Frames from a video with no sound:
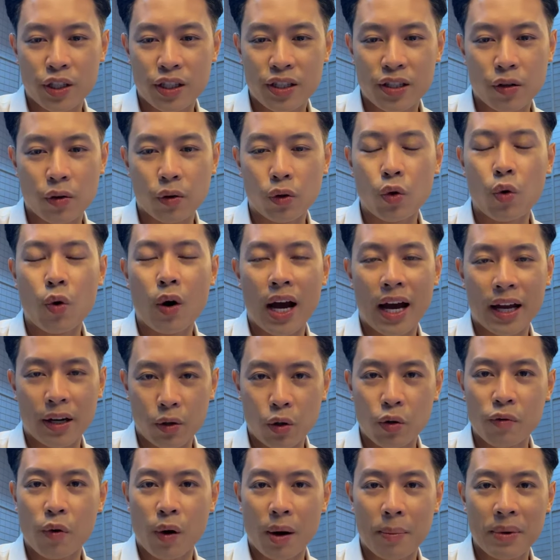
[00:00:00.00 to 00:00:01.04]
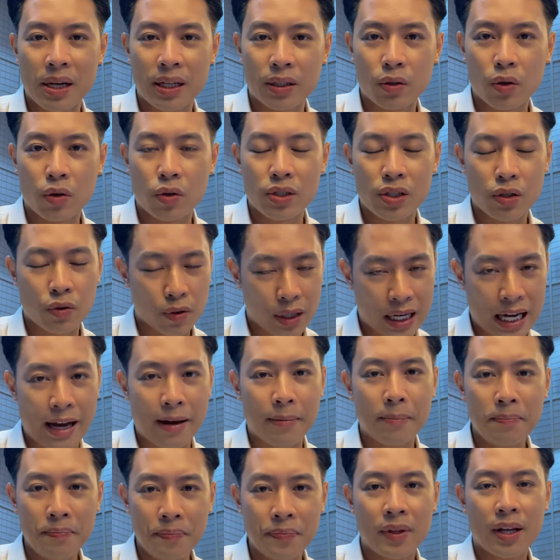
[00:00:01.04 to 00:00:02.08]
Chỉ có thua Hà Nội và Hòa Bình thôi, chỉ có
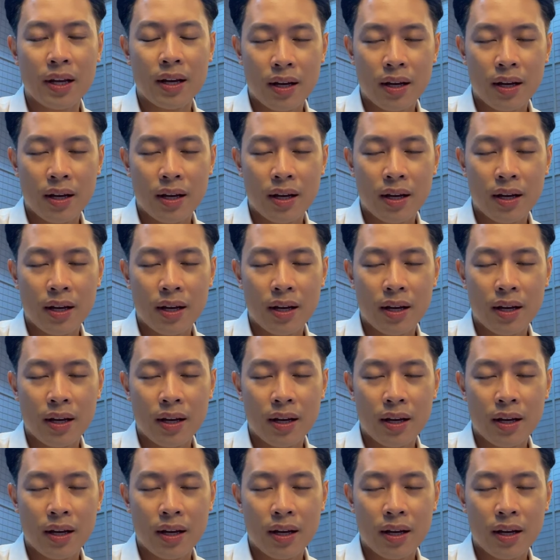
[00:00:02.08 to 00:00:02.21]
kém.